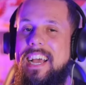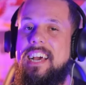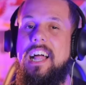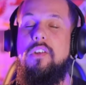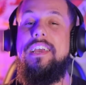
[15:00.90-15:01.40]
E é
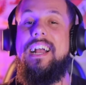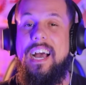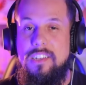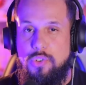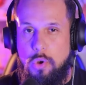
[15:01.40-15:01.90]
claro que
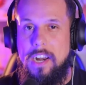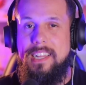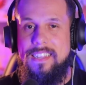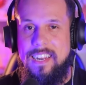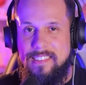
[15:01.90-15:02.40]
cada história
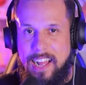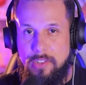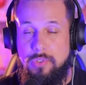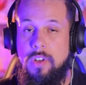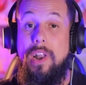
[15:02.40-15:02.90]
tem três
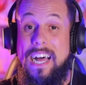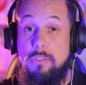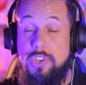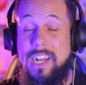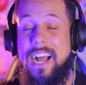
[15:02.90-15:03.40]
lados, o
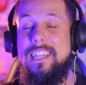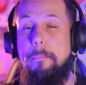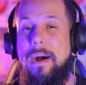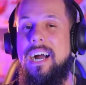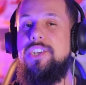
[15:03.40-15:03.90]
lado de cada
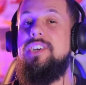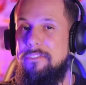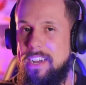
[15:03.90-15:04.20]
parte e a